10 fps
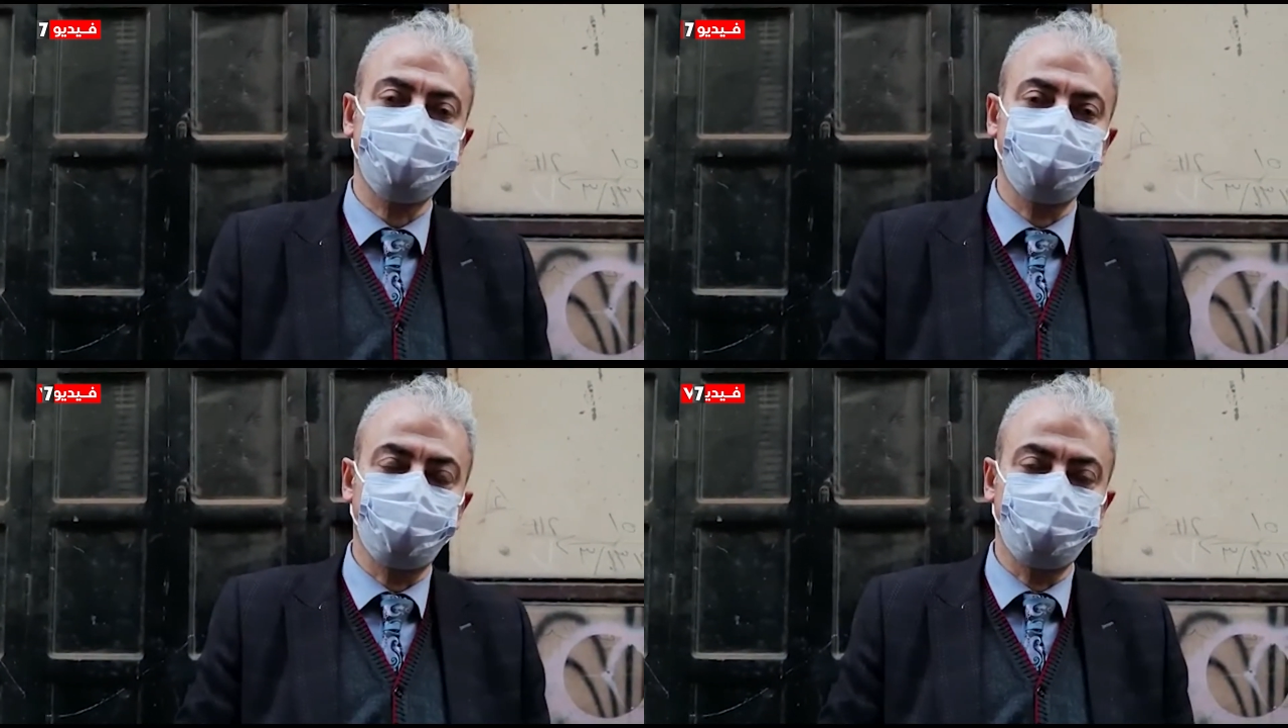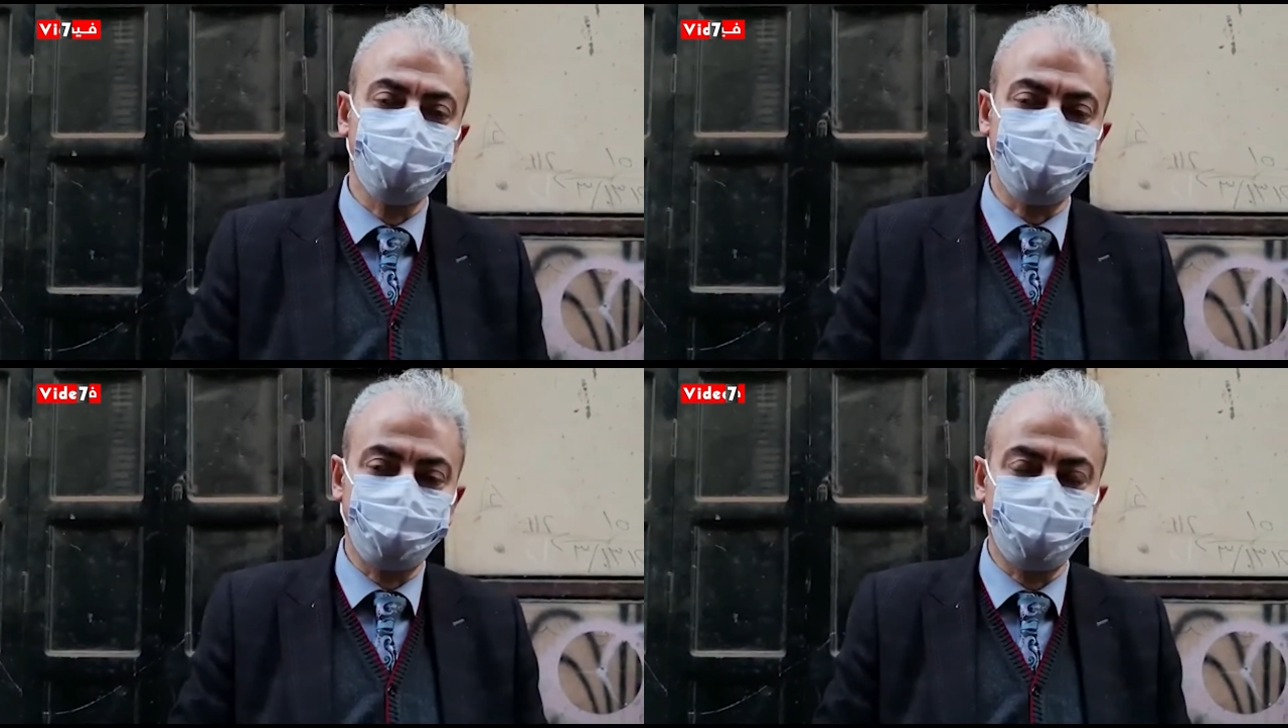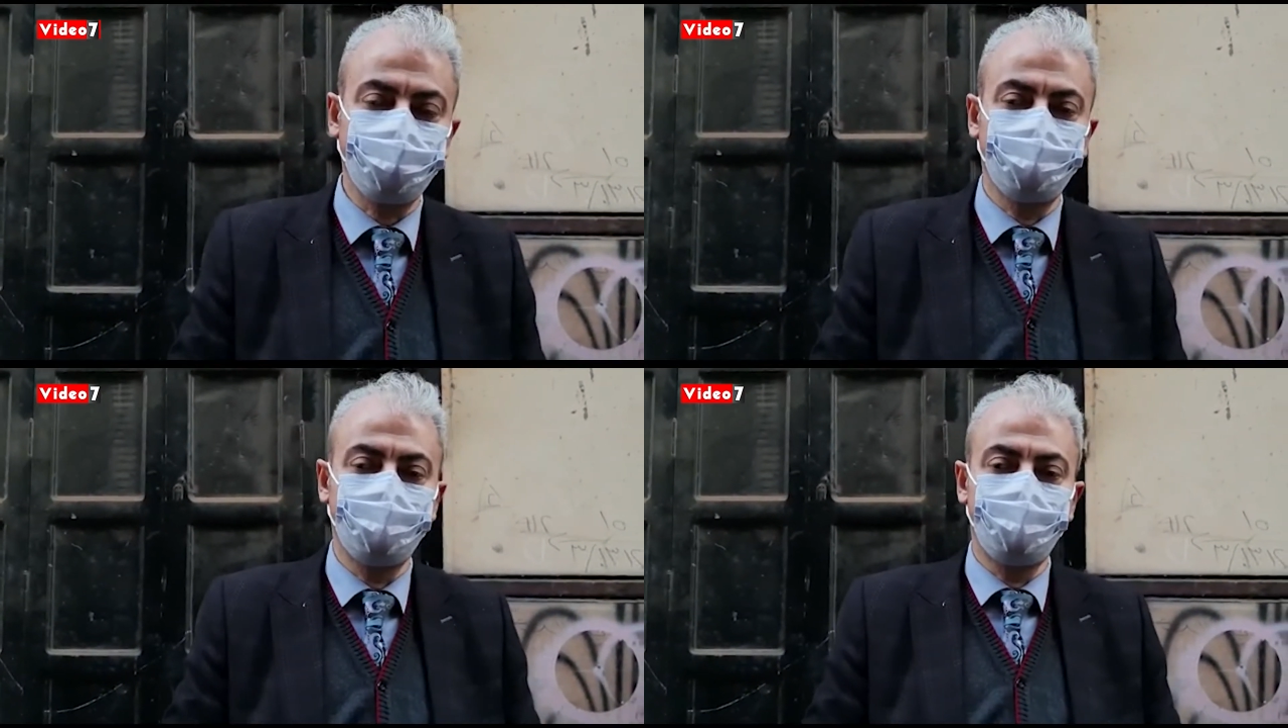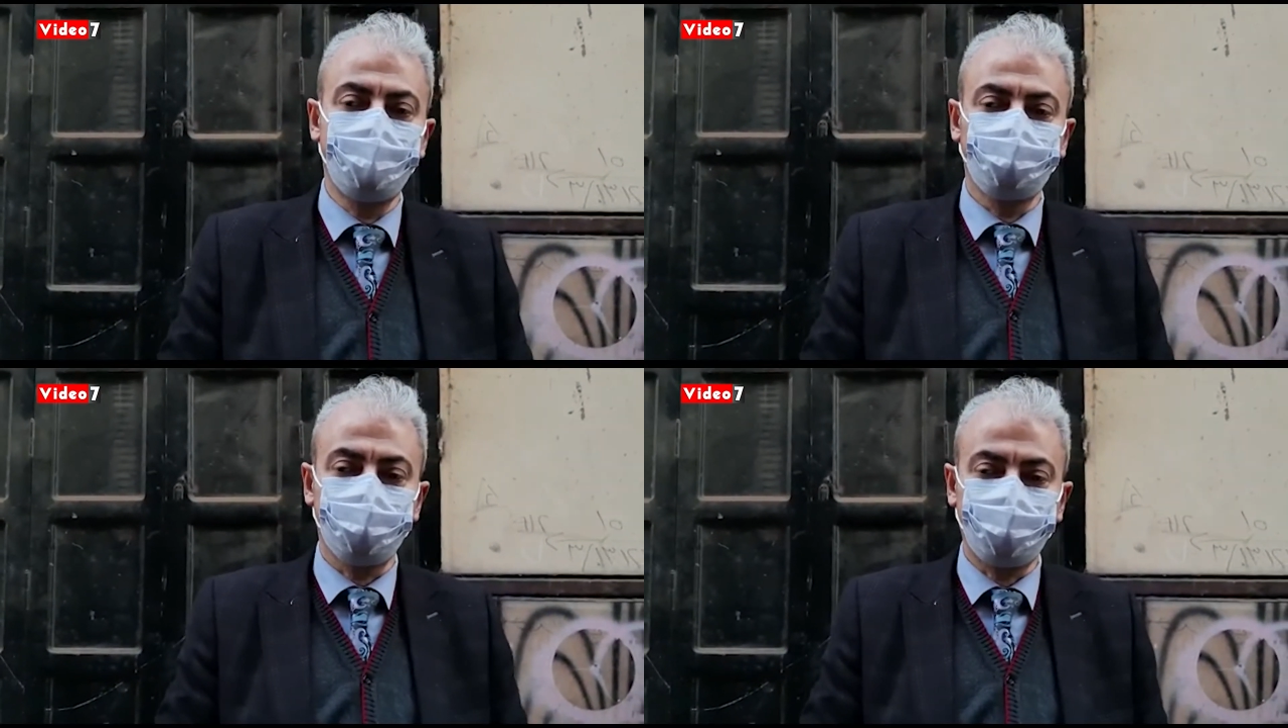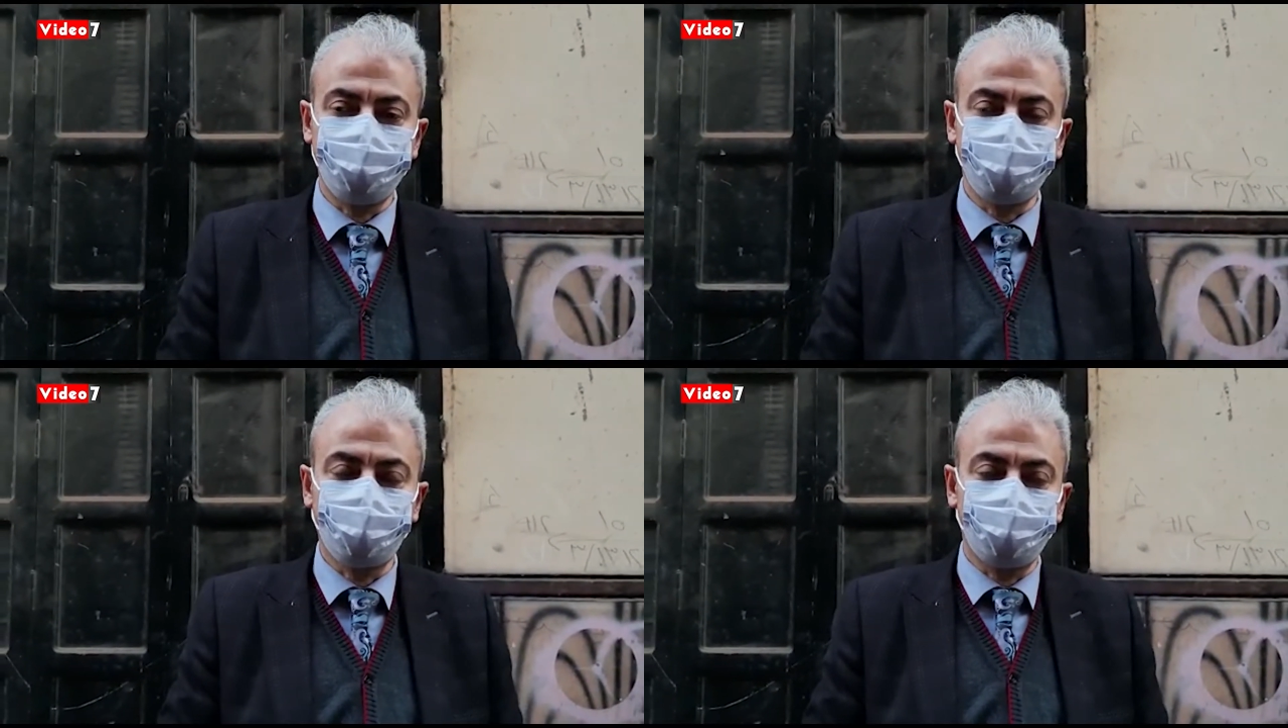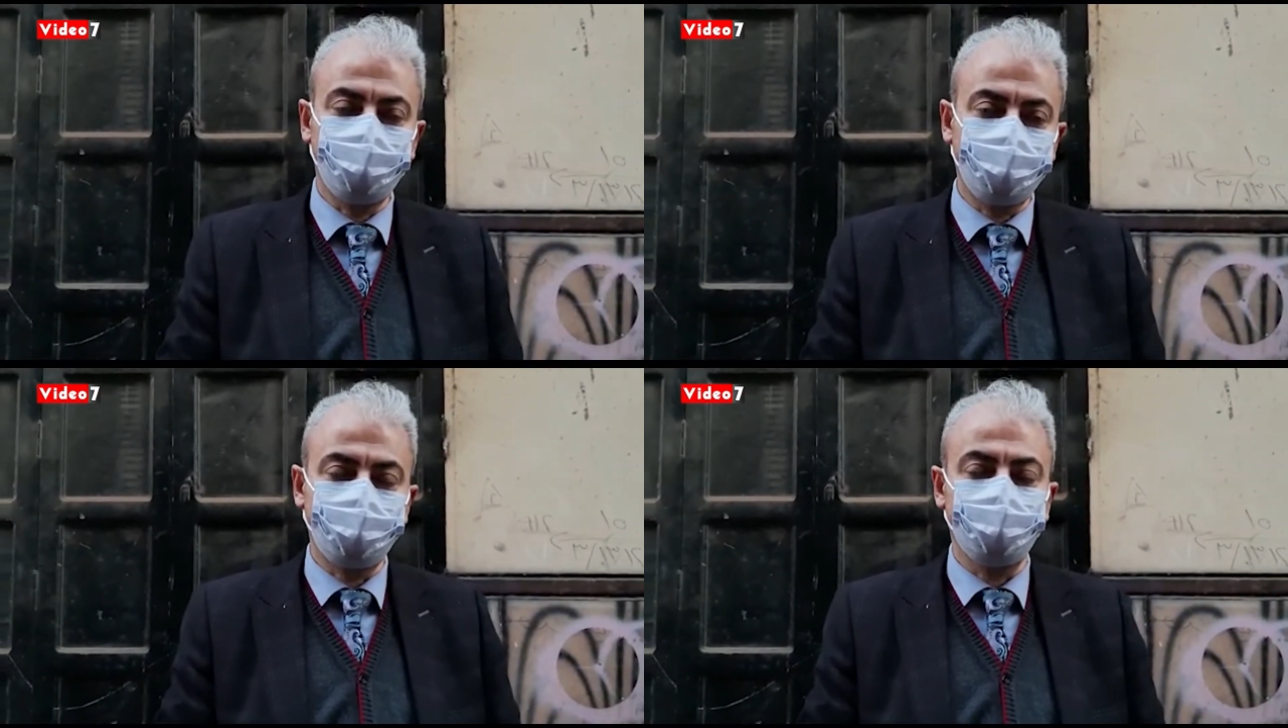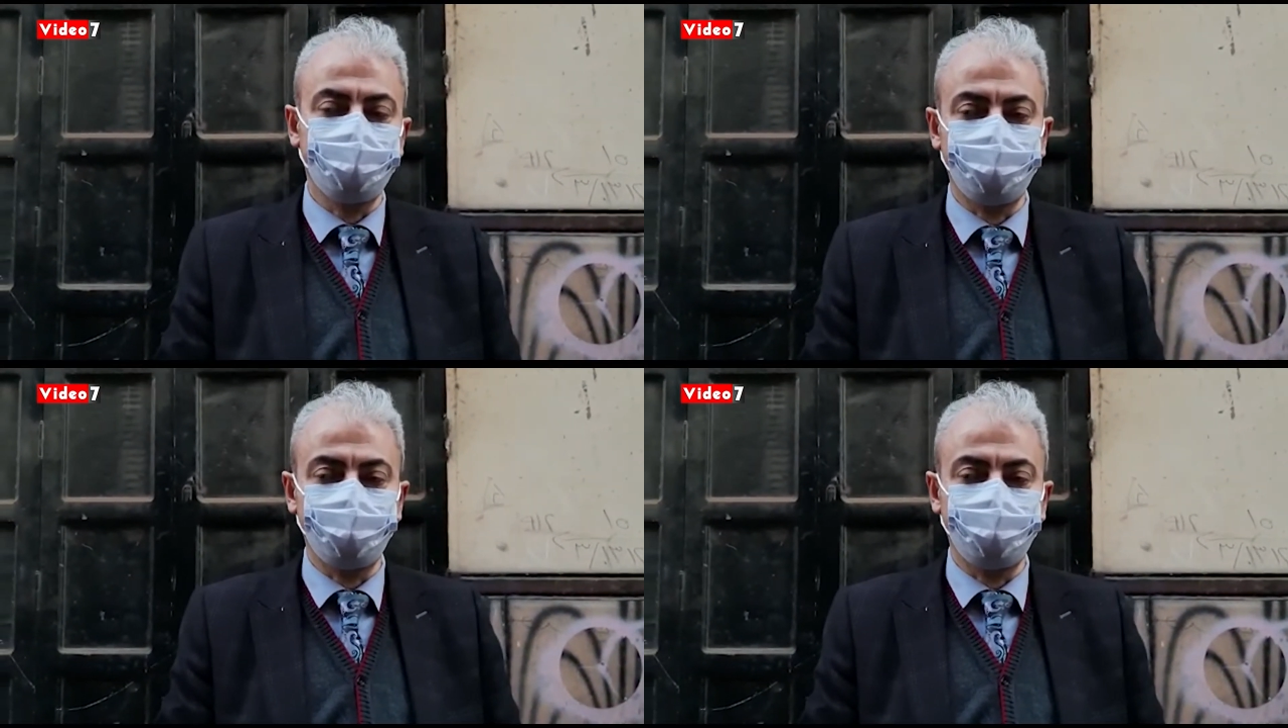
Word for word: والمثابره محمد عمر انا